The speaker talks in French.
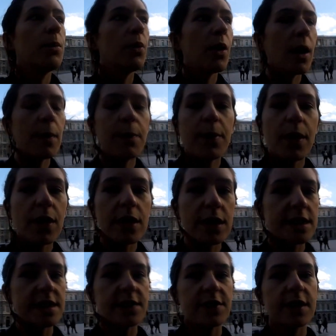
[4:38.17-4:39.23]
peu
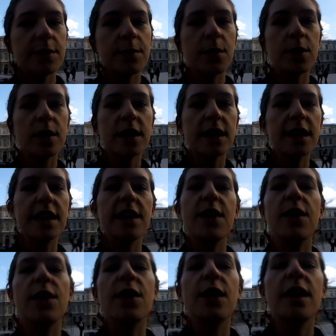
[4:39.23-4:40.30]
importe les événements qui,
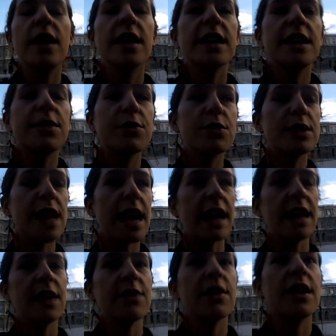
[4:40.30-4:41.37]
euh, qui vous
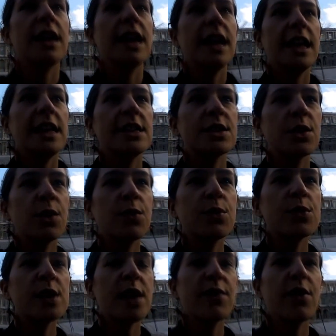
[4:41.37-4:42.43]
arrivent, est-ce que
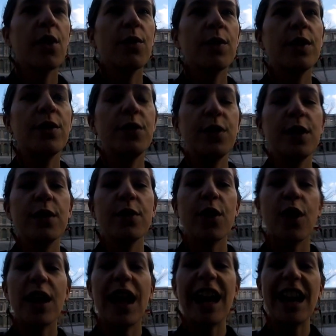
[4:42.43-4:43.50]
vous avez envie de
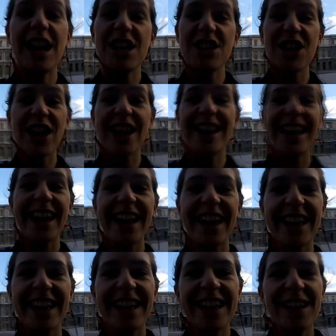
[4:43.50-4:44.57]
vivre la légèreté